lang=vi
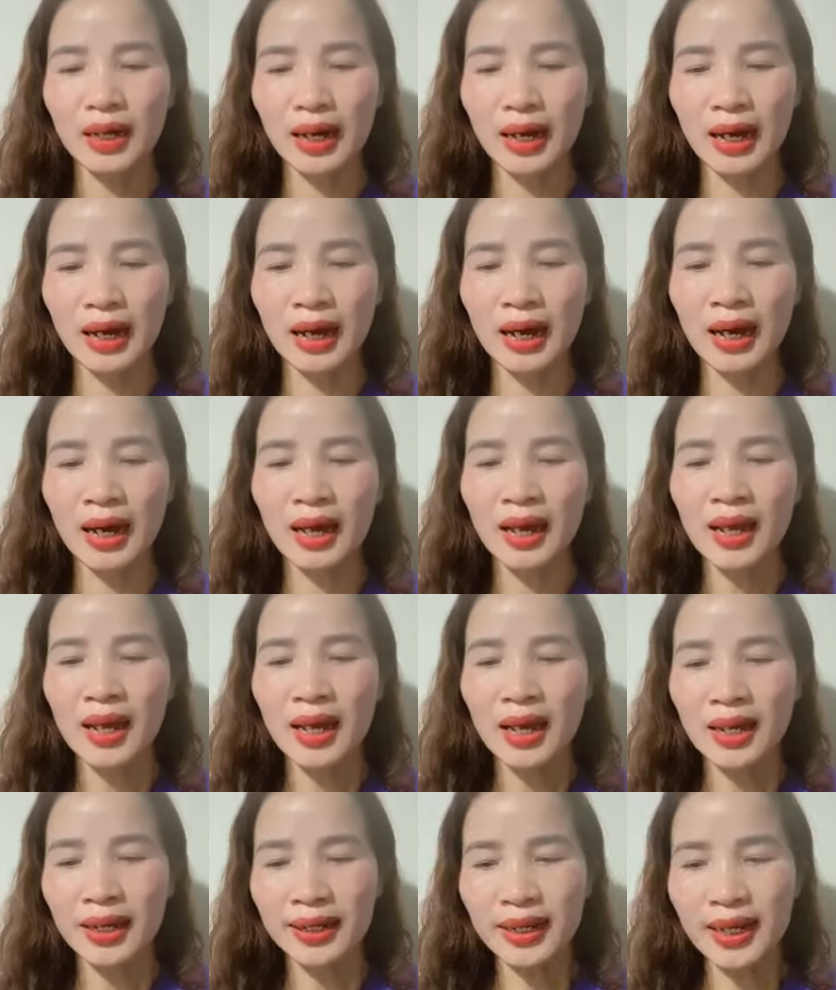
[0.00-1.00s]
À,
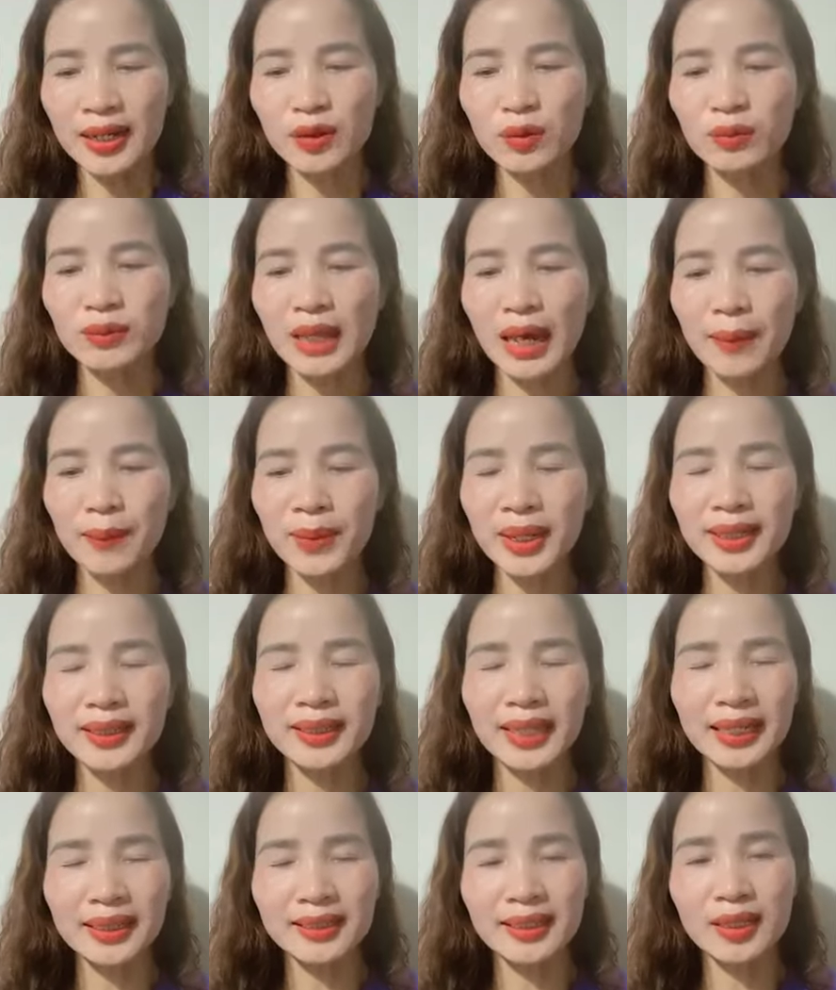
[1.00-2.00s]
để chúng ta
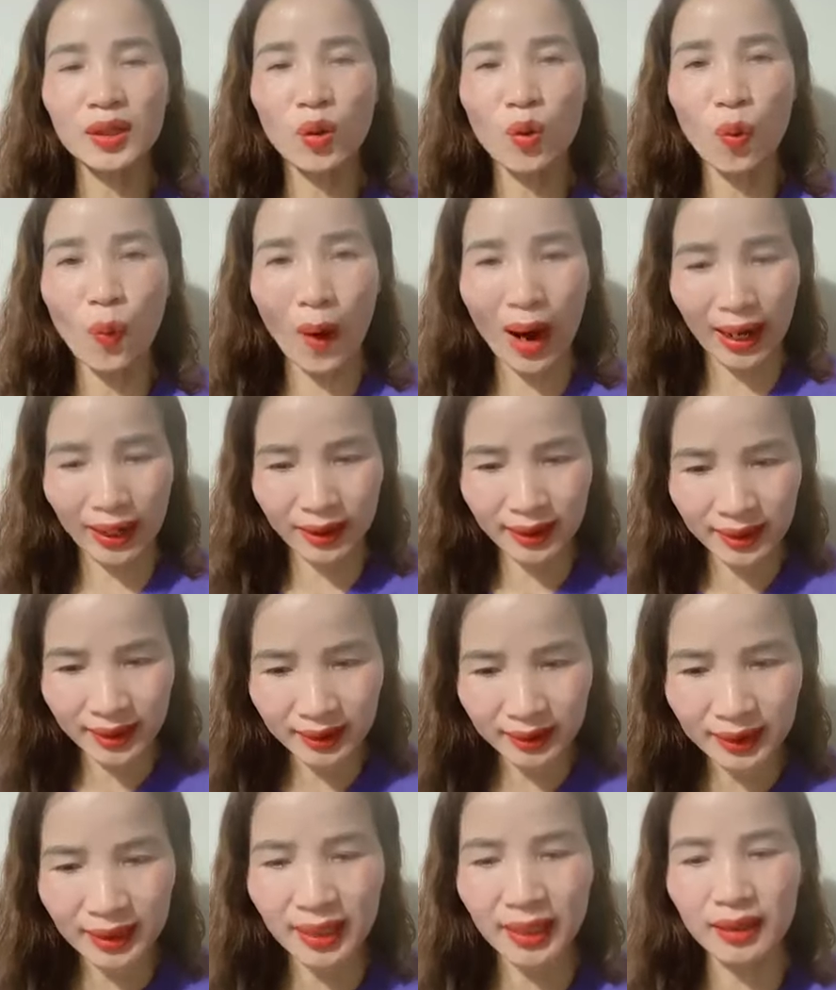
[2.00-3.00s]
biết cách gì quản
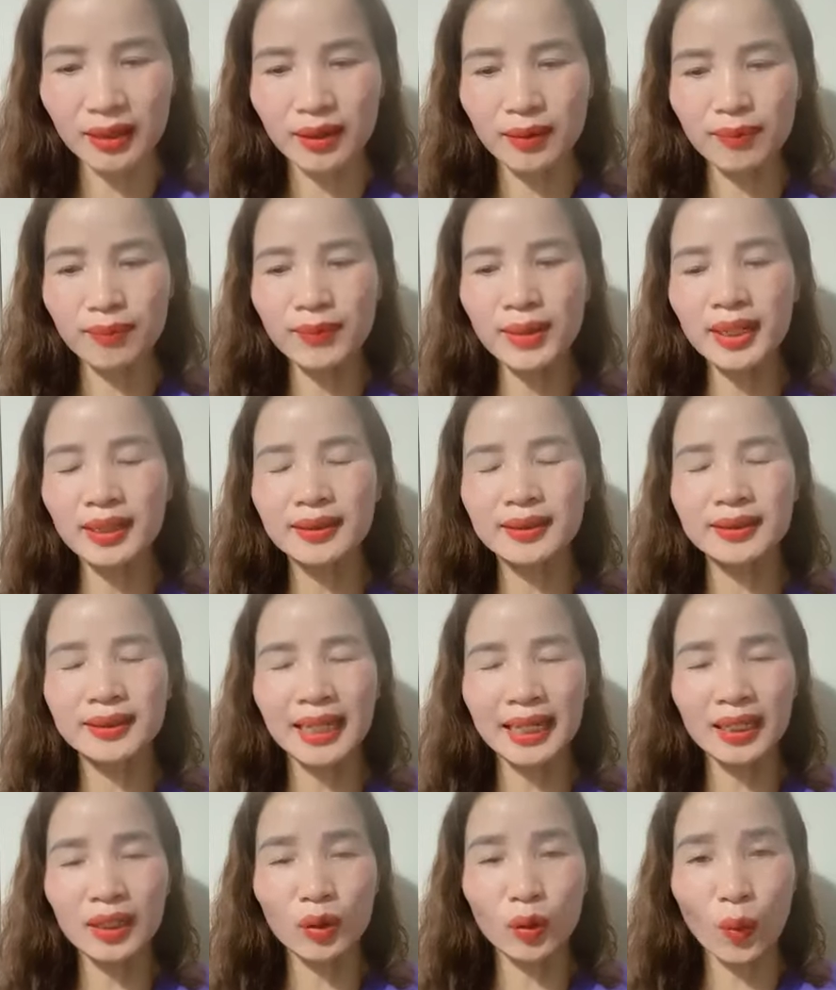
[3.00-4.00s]
lý tiền,
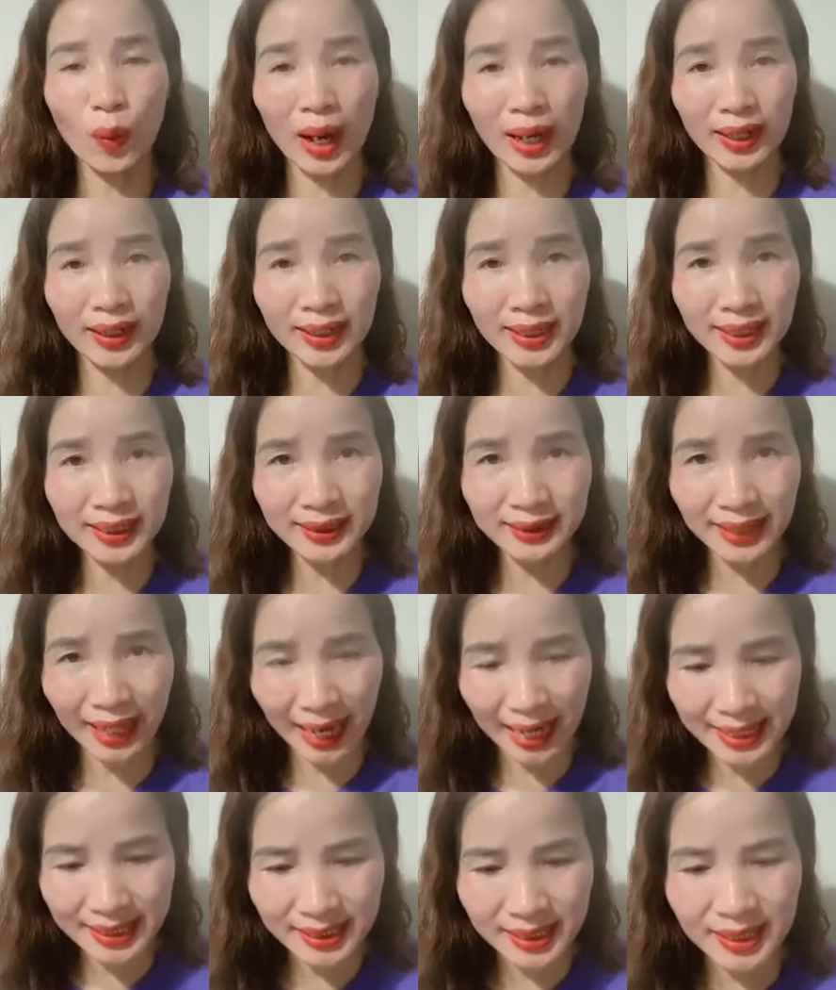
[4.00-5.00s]
biết cách quản lý
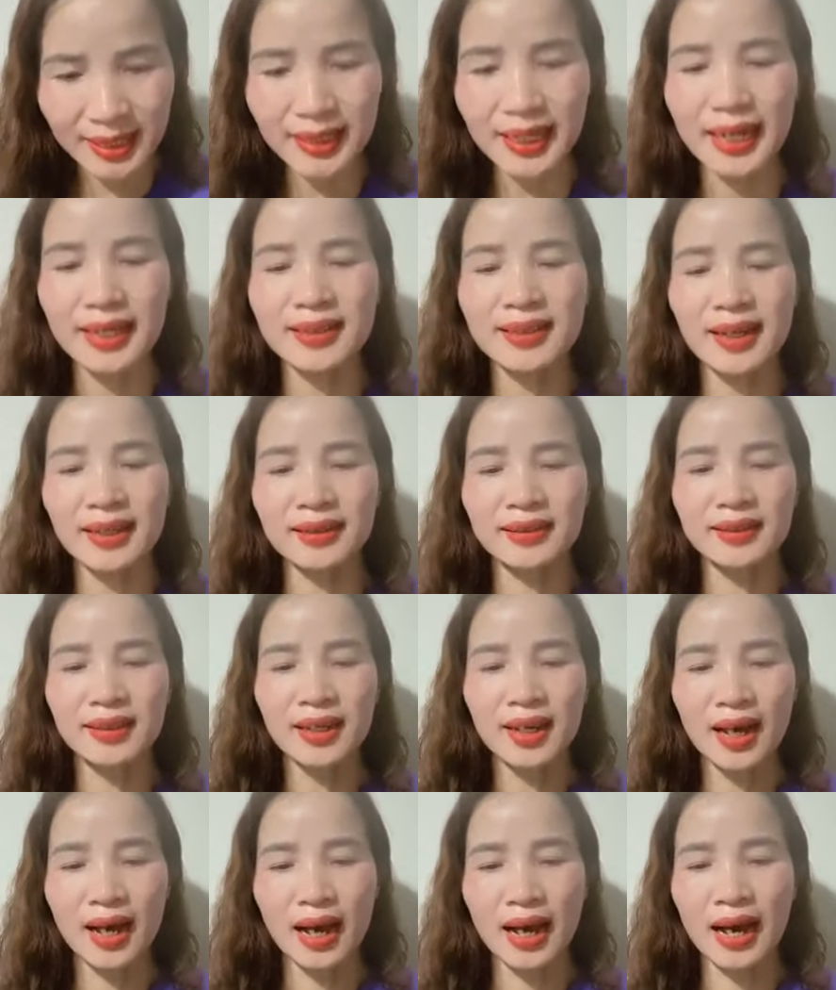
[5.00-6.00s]
tài chính cá
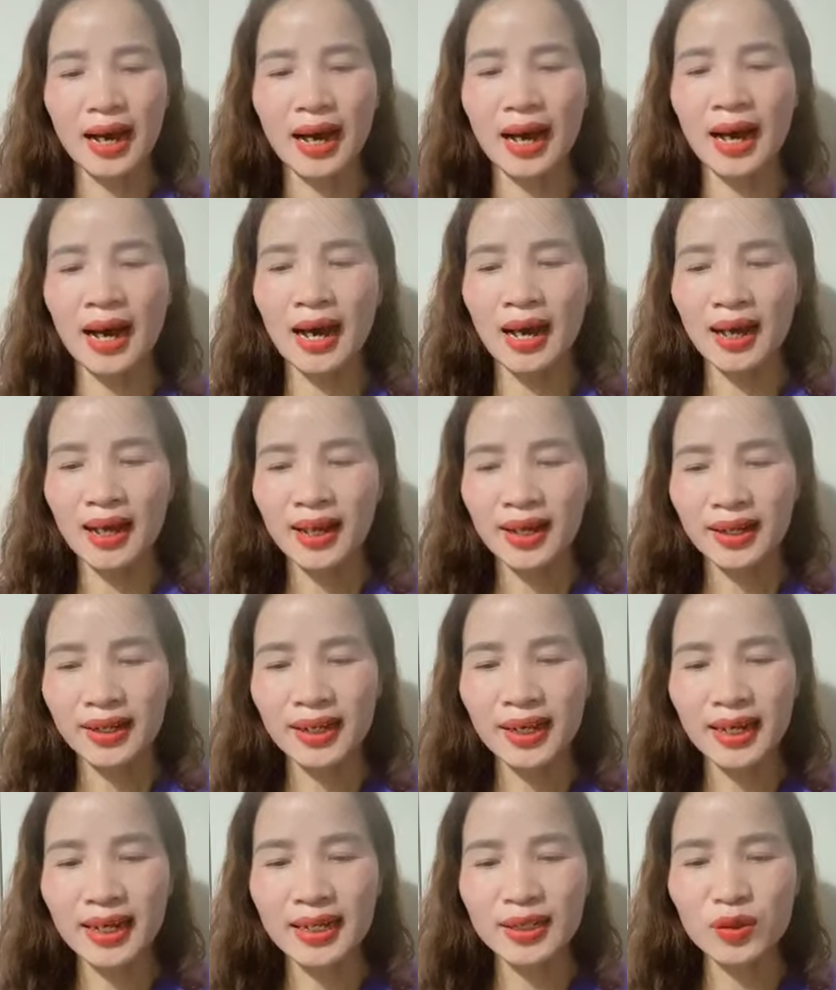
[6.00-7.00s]
nhân, à,
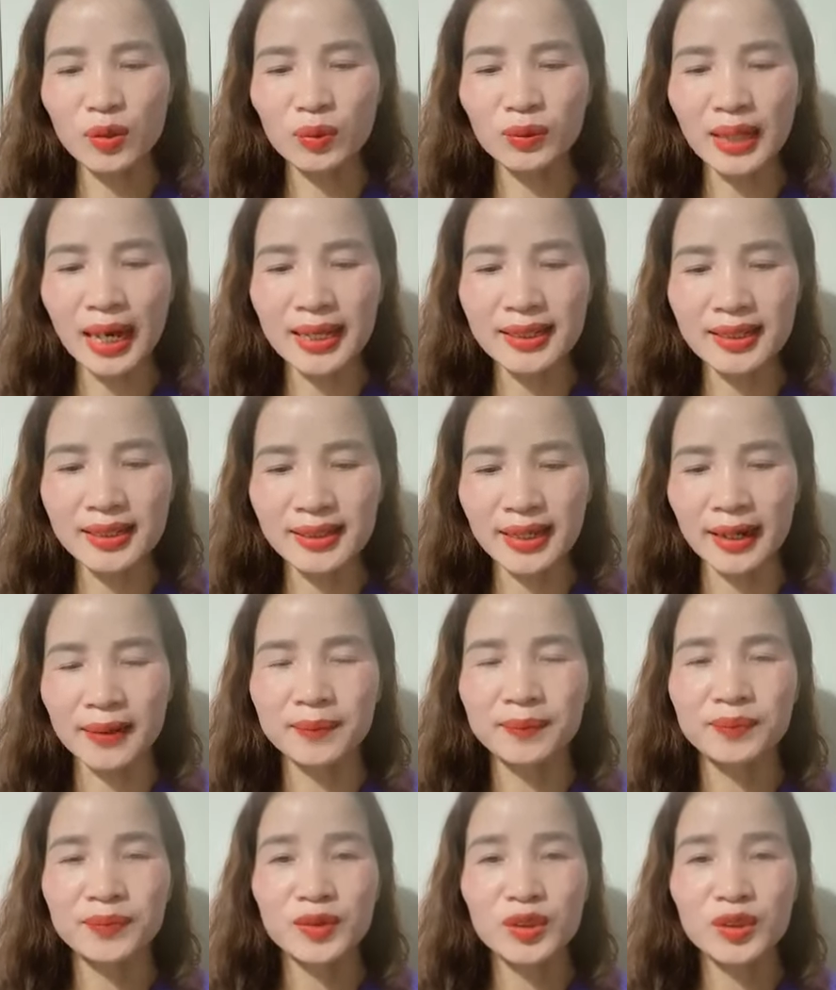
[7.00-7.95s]
để chúng ta gì nhỉ?